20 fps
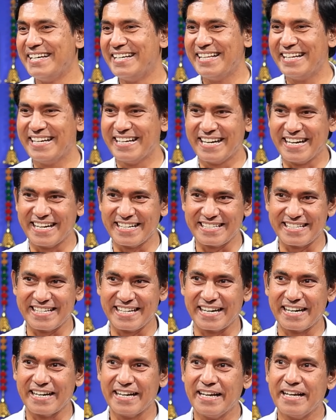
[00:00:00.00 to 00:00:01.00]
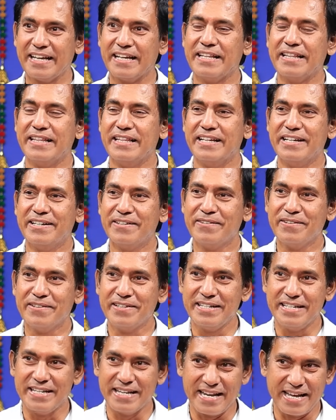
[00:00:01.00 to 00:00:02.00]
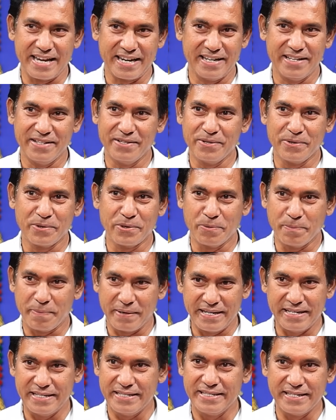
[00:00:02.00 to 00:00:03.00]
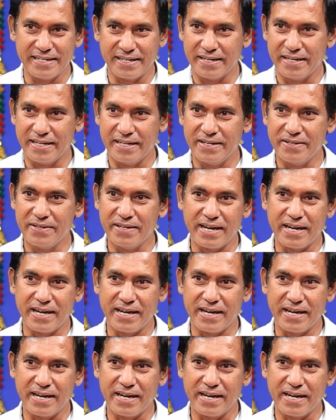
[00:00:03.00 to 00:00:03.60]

చేదని కాదు సార్ దేవుడు నాకేదో రూపాయి ఇచ్చినాడు నేను